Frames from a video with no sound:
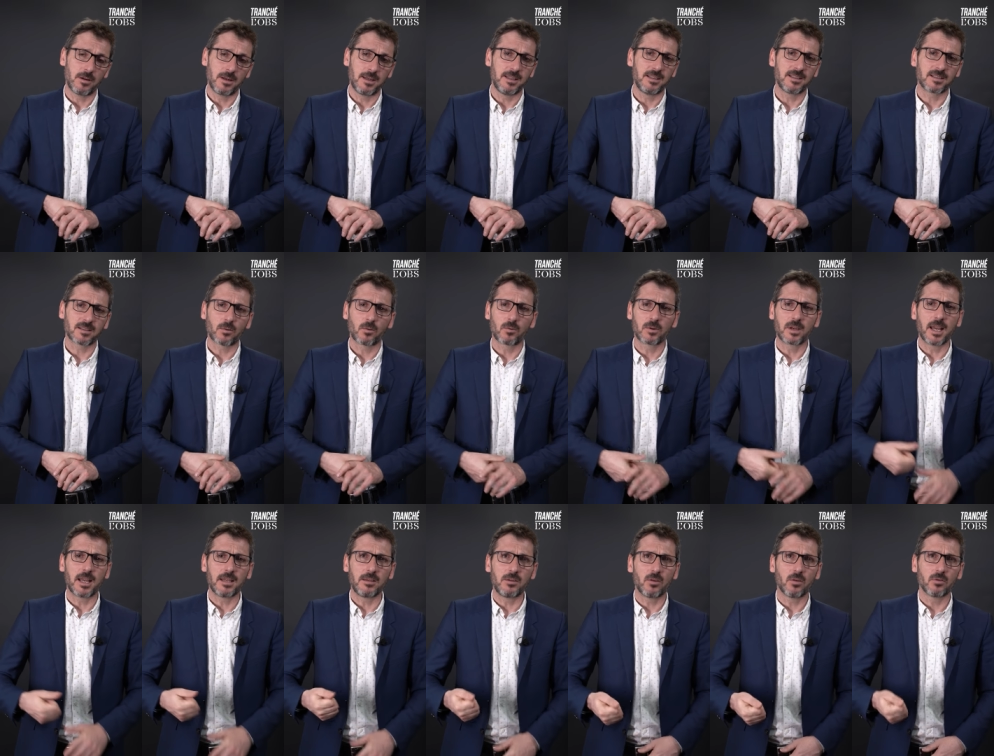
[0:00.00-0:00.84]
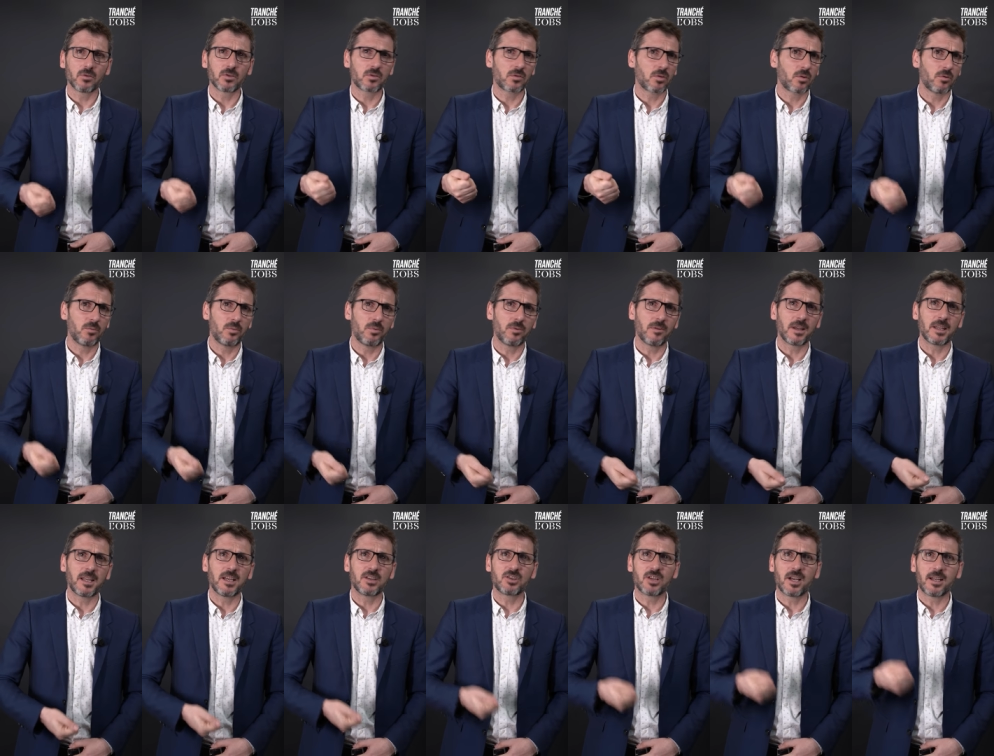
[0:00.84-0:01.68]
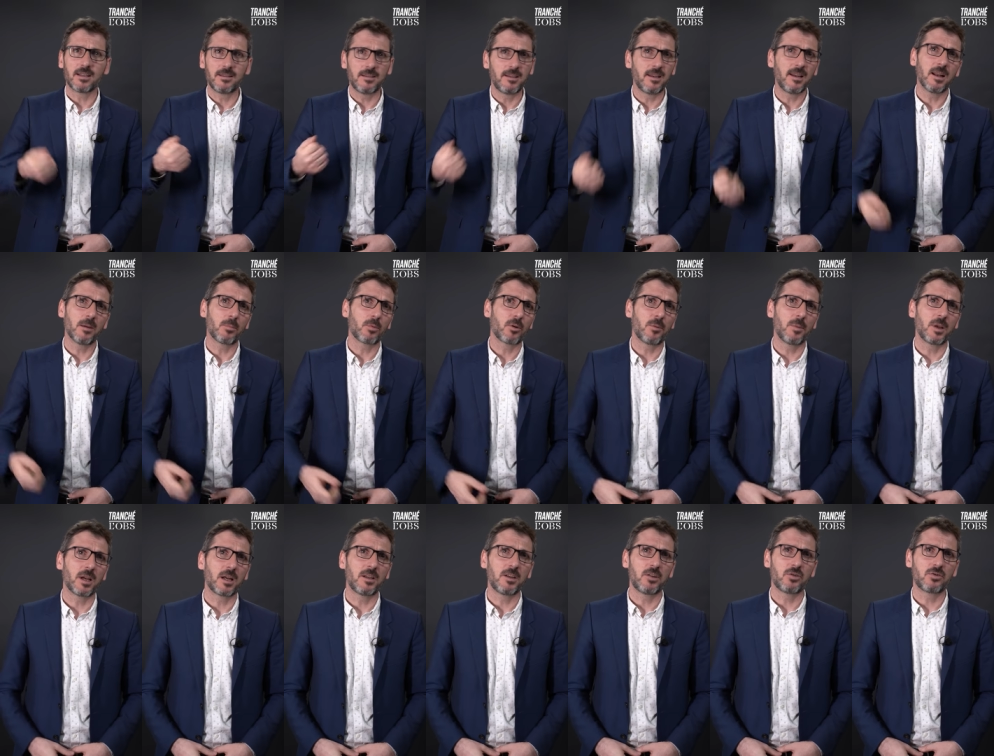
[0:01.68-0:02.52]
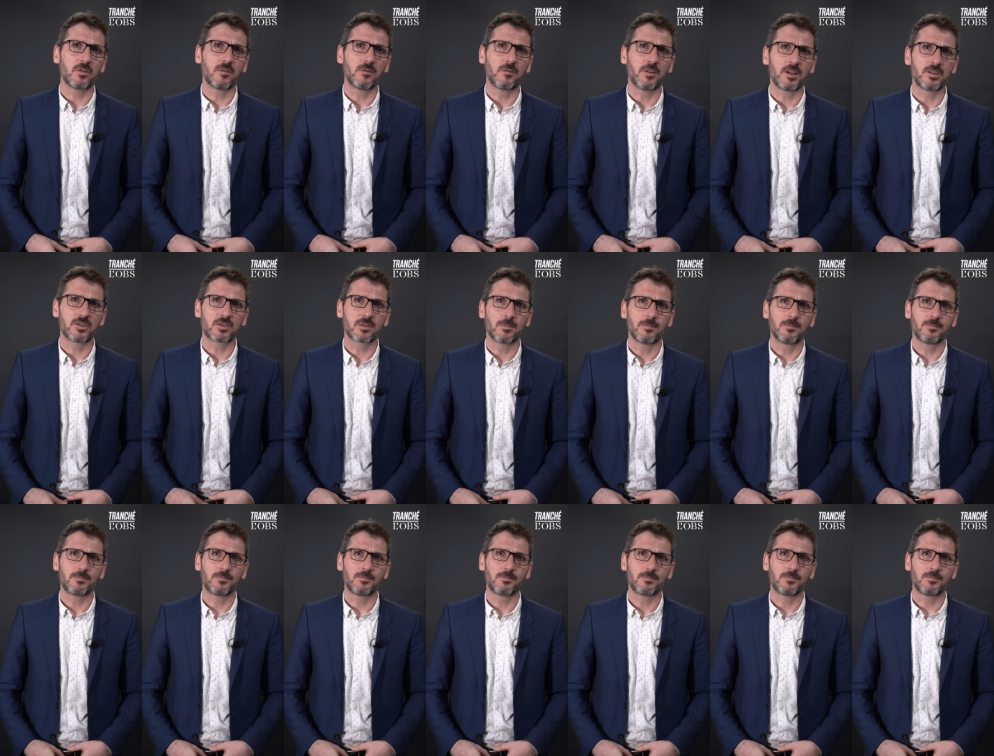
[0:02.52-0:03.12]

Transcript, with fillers: ils seront gagnants sur le pouvoir d'achat dès la première année de chauffage.